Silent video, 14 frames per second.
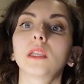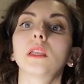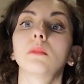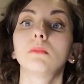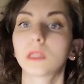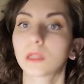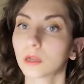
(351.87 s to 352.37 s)
il
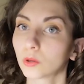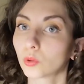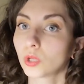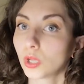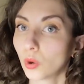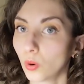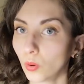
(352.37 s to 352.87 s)
Minano
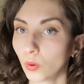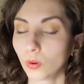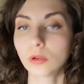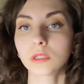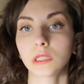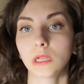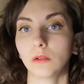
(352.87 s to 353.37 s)

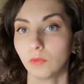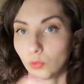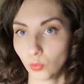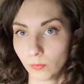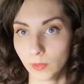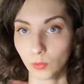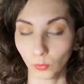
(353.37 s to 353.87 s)
Nihongo sia il volume